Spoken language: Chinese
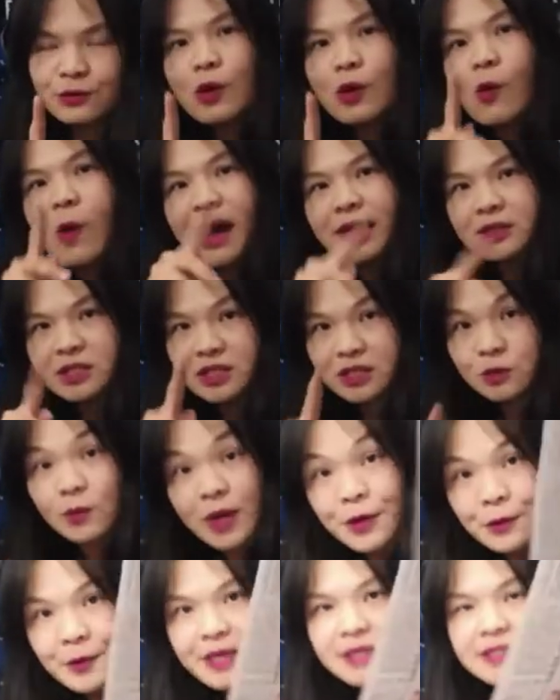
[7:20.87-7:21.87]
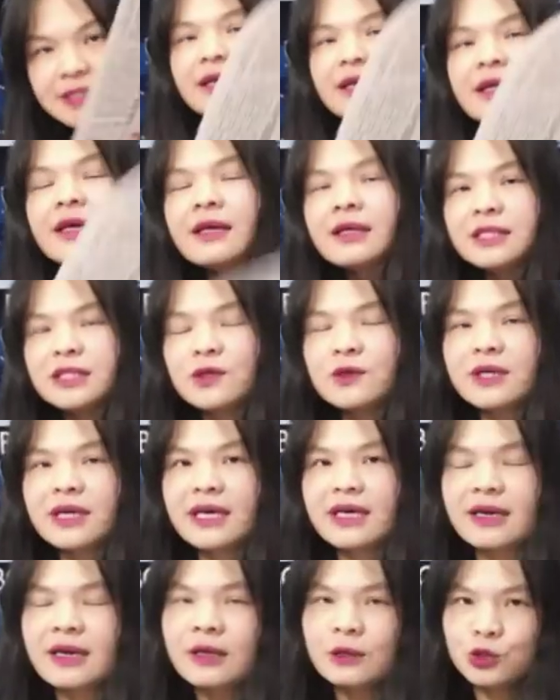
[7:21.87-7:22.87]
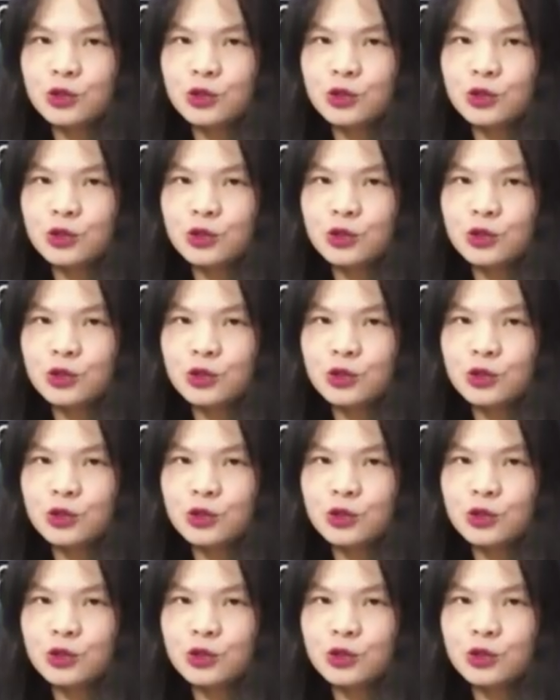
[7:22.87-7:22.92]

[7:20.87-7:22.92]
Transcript: 月花十万块钱就可以